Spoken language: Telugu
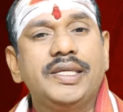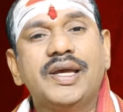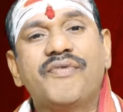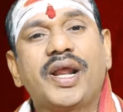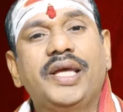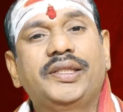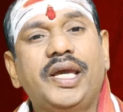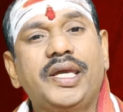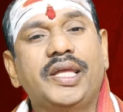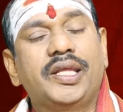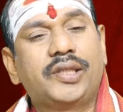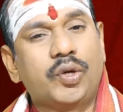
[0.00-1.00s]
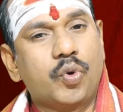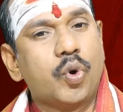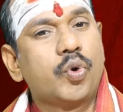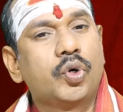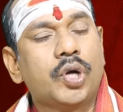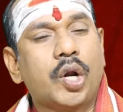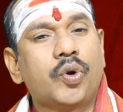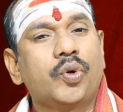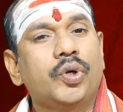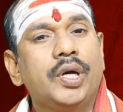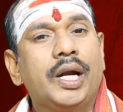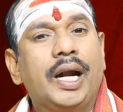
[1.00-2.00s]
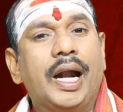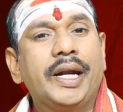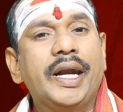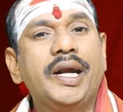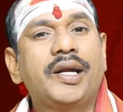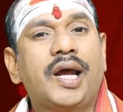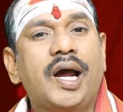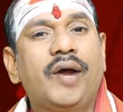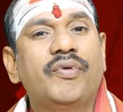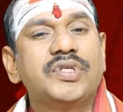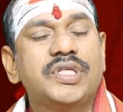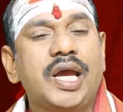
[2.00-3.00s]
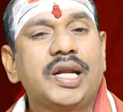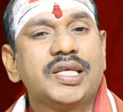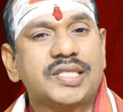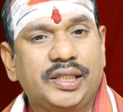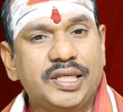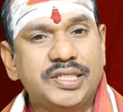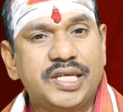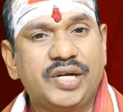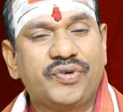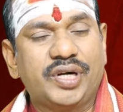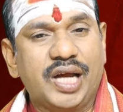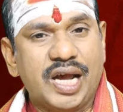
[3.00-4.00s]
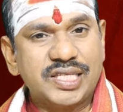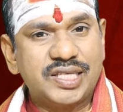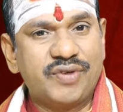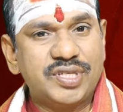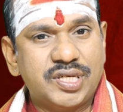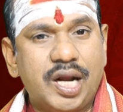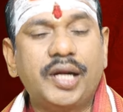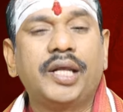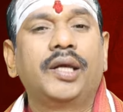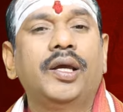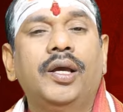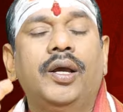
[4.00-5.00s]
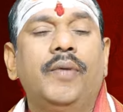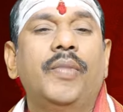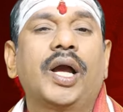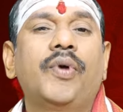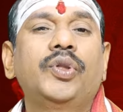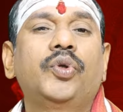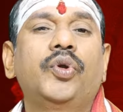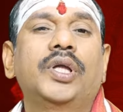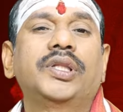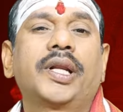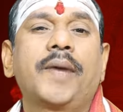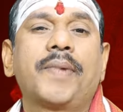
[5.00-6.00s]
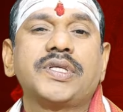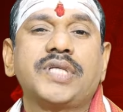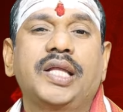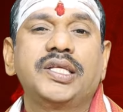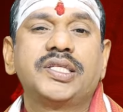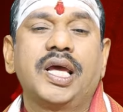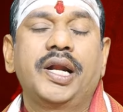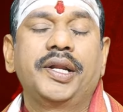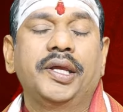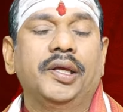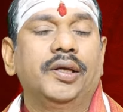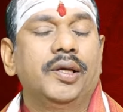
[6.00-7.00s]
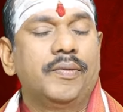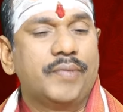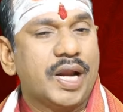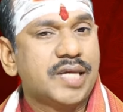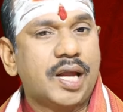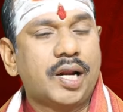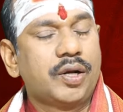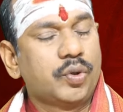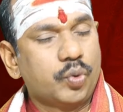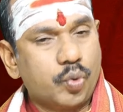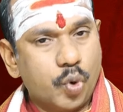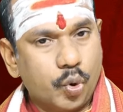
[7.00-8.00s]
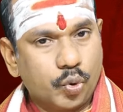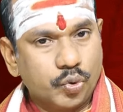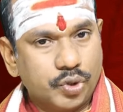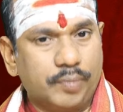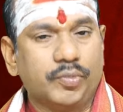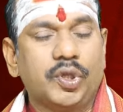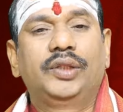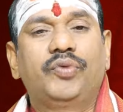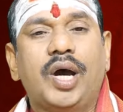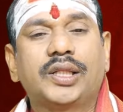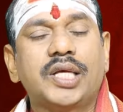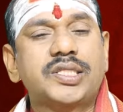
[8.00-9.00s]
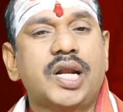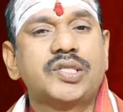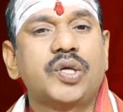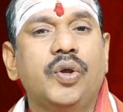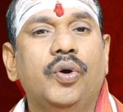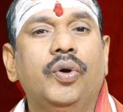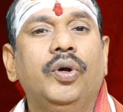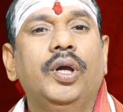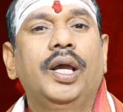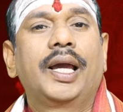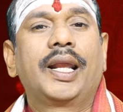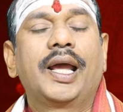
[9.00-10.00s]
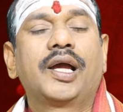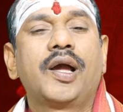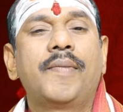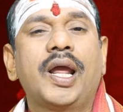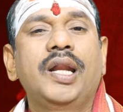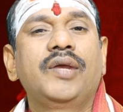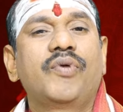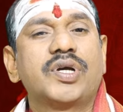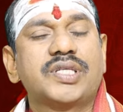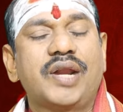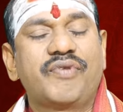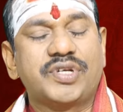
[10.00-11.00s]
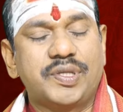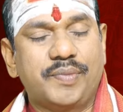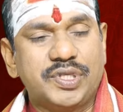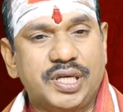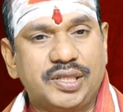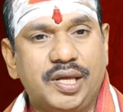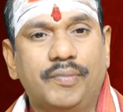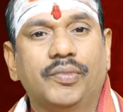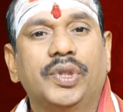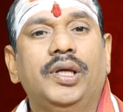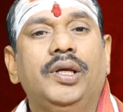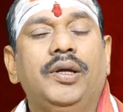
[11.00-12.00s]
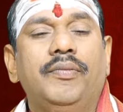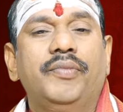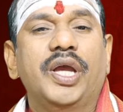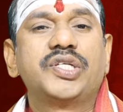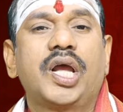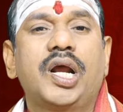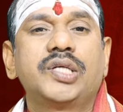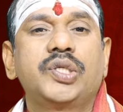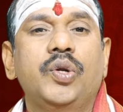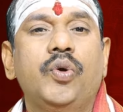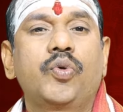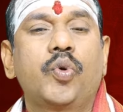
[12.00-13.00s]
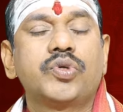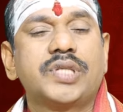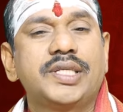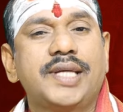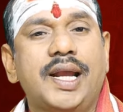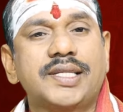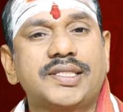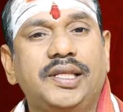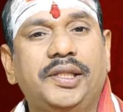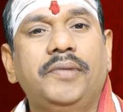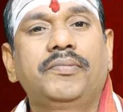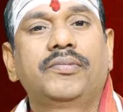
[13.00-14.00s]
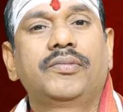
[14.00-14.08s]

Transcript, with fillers: ఎవరైతే ఏదైతే కోరుకుంటున్నారో అన్నింటా విజయాన్ని సాధించేటువంటి ఆశీర్వచనాన్ని భగవంతుడు అందరికీ ప్రసాదించాలని మనసారా కోరుకుందాం ద్వాదశ రాశిలో గ్రహ గమనాల్ని ఒకసారి వీక్షింపచేద్దాం మేషరాశిలో గురు సంచార స్థితి